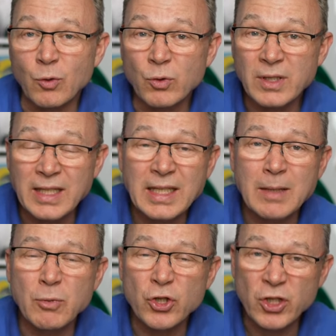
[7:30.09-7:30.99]
Und
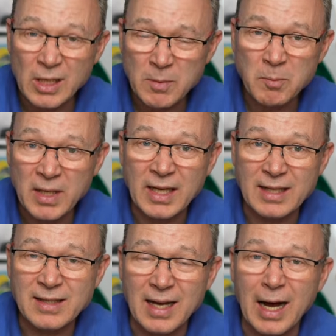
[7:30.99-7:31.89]
die bestimmen mir
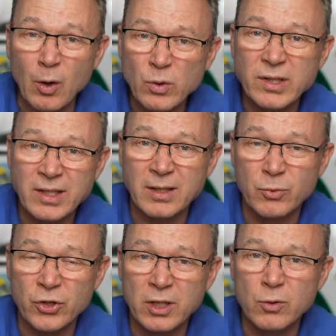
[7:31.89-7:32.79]
jetzt aus diesem
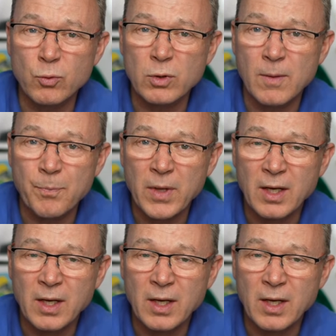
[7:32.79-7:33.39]
Schnittgut,